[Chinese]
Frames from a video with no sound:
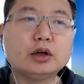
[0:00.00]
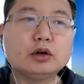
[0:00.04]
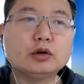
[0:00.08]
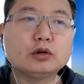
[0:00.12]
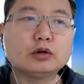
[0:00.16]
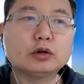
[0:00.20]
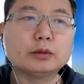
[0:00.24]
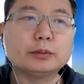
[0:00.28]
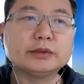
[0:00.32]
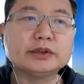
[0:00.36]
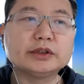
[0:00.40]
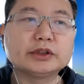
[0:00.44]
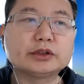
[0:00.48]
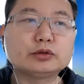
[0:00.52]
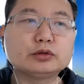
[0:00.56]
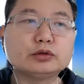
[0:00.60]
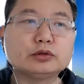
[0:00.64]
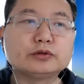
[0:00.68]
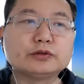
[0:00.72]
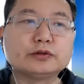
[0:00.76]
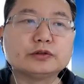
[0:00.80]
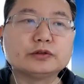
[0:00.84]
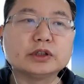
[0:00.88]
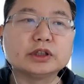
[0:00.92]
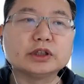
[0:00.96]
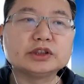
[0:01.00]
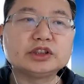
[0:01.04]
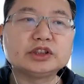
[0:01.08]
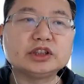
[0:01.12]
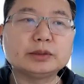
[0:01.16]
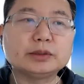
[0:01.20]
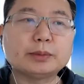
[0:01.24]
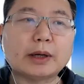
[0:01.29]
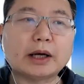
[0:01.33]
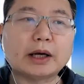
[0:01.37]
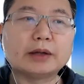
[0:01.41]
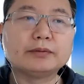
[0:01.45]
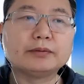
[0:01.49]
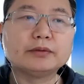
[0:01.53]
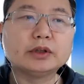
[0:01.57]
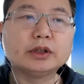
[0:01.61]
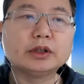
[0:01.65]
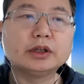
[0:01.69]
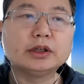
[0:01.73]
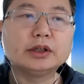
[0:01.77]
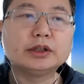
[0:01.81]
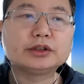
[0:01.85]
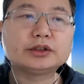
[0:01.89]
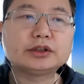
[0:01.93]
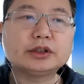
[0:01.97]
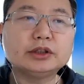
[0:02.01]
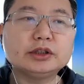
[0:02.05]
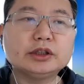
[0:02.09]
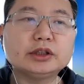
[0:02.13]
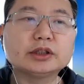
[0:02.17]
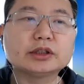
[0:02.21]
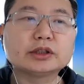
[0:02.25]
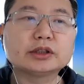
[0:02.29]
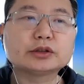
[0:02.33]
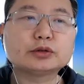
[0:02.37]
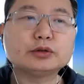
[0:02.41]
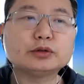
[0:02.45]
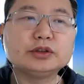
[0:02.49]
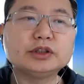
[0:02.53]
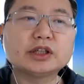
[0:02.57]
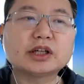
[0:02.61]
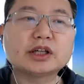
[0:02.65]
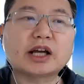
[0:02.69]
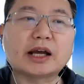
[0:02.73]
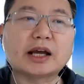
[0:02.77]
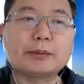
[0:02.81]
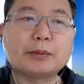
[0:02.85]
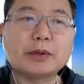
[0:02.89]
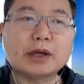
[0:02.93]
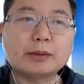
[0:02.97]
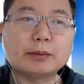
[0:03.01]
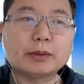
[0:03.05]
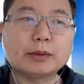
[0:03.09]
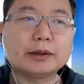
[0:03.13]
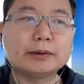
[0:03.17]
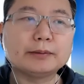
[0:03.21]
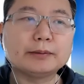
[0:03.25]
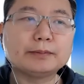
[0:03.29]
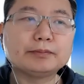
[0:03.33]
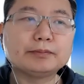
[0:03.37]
我们的祝福和期盼真的能瞬间改变吗？